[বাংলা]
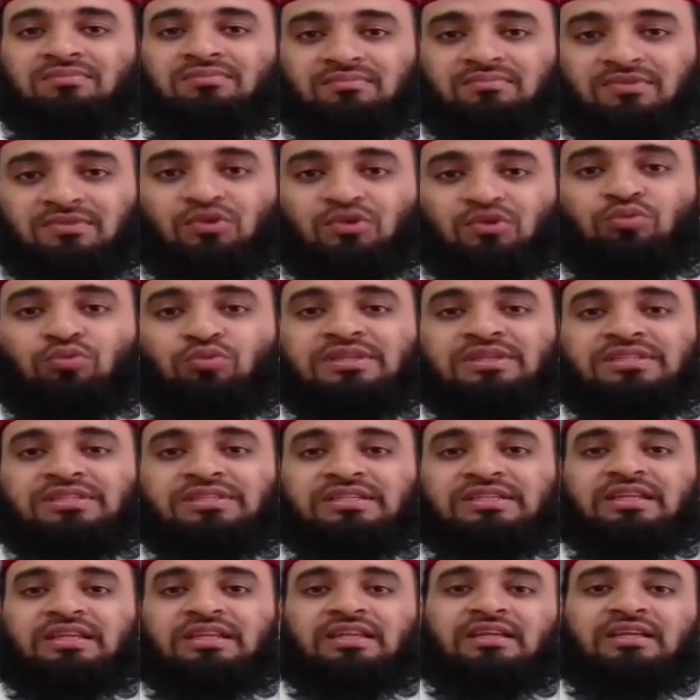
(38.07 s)
নবী ছিলেন
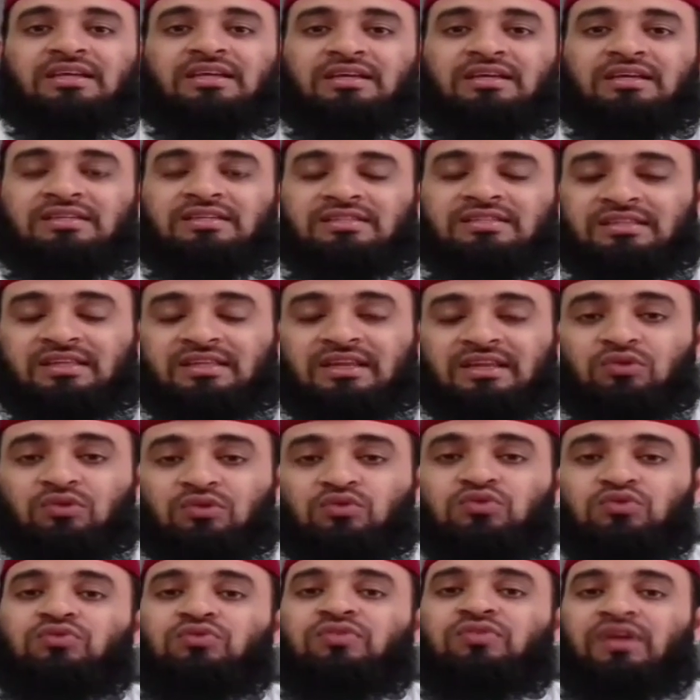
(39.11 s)
সেদিন
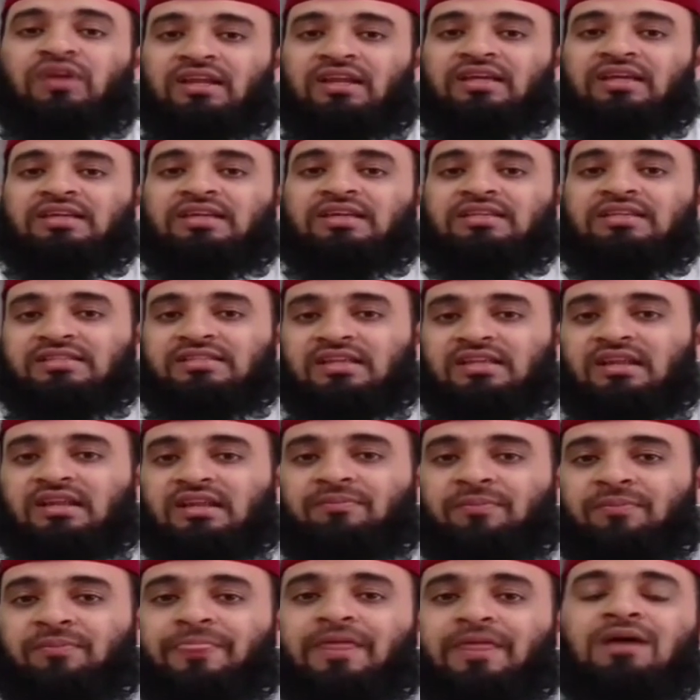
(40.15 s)
ইউসুফ আলহিসাল্লাম
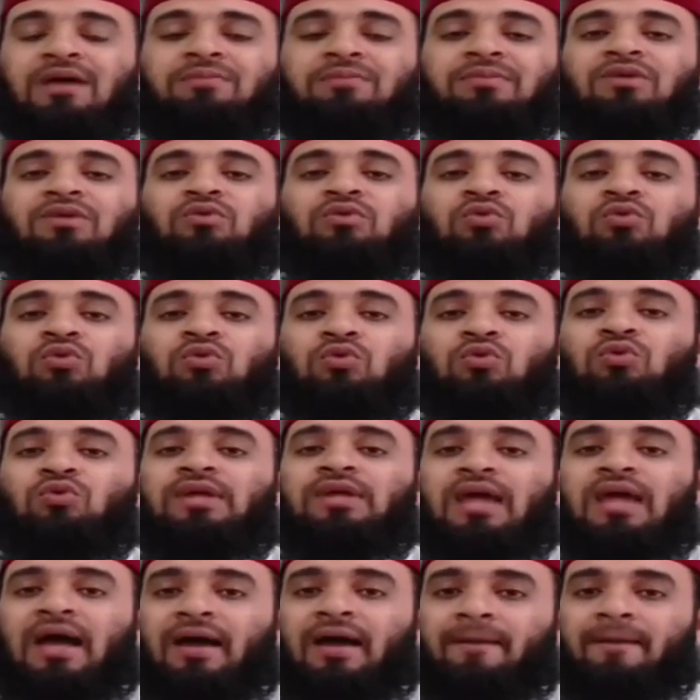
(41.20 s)
তাবিরু
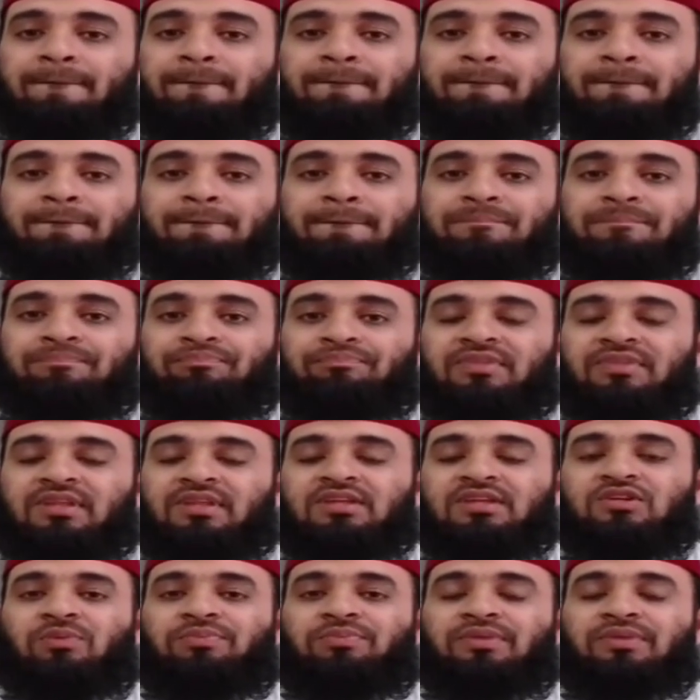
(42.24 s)
রুইয়া তিনি
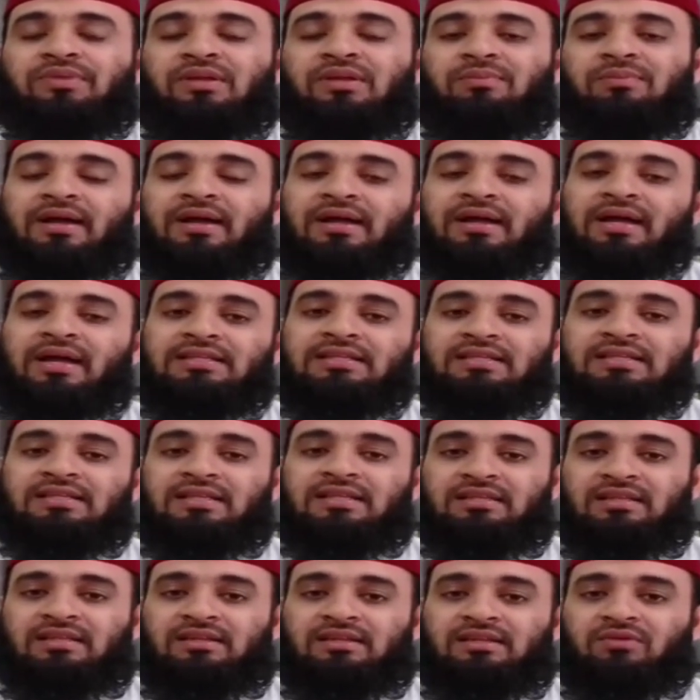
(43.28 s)
স্বপ্নের ব্যাখ্যা জানতেন
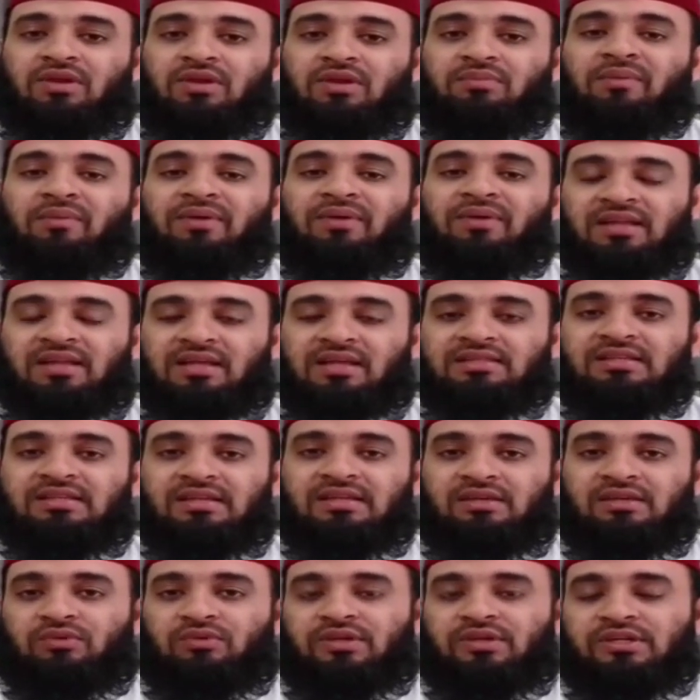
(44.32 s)
ওনার বাবার কাছ থেকে
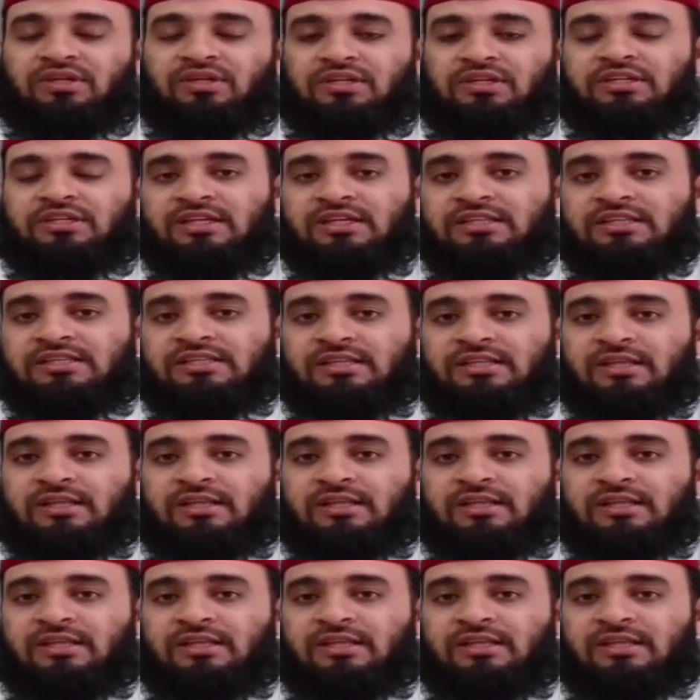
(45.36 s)
উনি এটা শিখেছিলেন